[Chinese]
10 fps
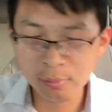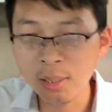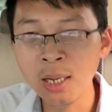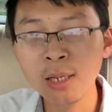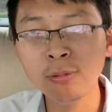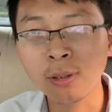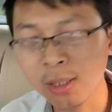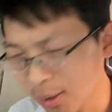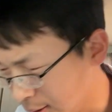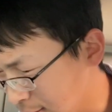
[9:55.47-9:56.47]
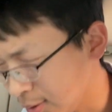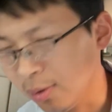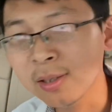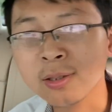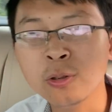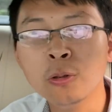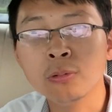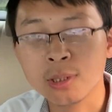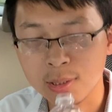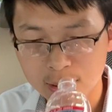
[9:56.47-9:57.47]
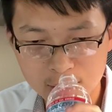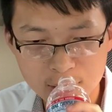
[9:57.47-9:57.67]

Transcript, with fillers: 哎，我跟你真真的是幼稚。